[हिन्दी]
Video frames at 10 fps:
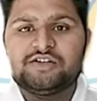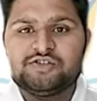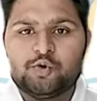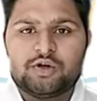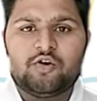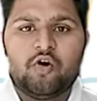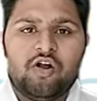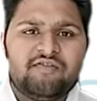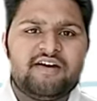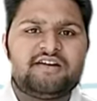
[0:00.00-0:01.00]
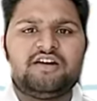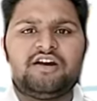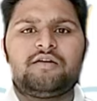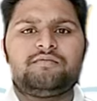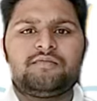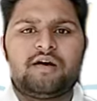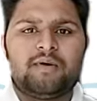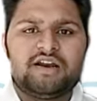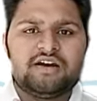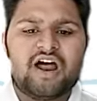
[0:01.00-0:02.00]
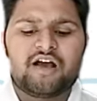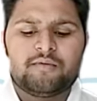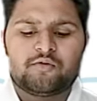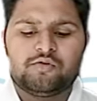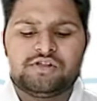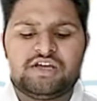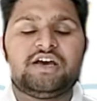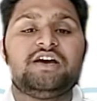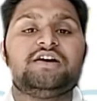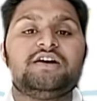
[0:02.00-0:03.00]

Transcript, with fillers: जो कि ऑल फैक्ट्री नर्व हमारी नाक में खुलती है